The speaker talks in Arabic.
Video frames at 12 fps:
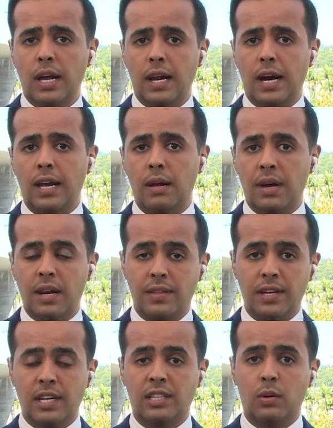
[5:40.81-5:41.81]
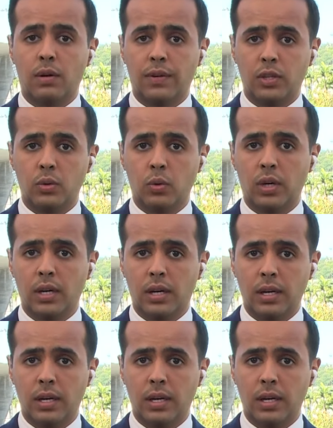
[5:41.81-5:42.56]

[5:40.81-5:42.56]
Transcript: العالم الذين توافدوا